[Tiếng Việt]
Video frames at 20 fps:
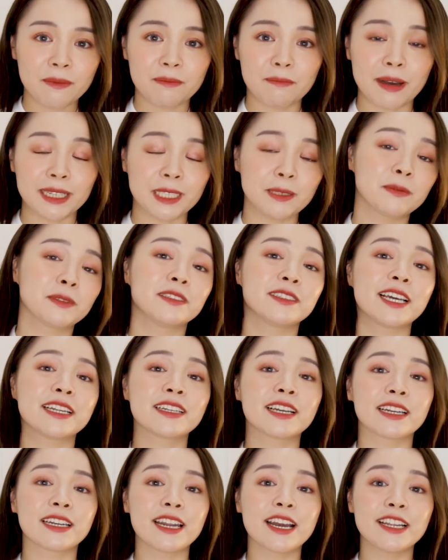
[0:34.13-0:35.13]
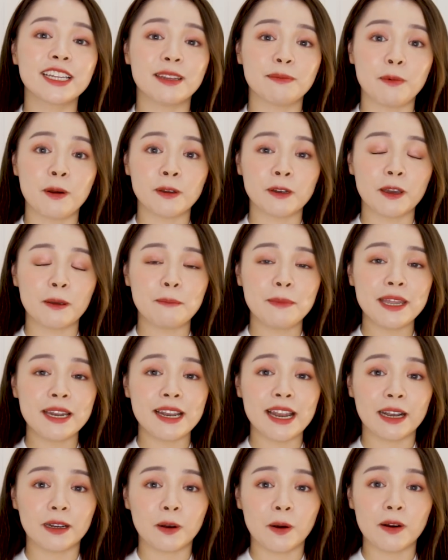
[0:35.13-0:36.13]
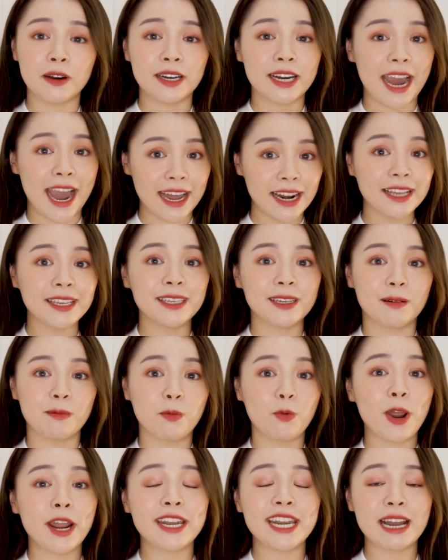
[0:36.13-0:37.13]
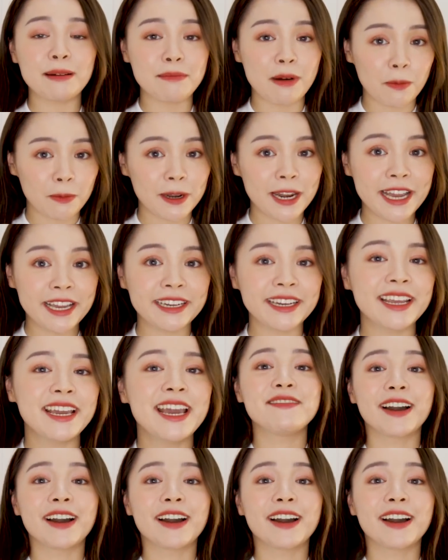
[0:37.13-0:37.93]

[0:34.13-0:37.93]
Mà trong thời gian gần đây thì mọi người biết là có khá là nhiều brand đang mọc lên.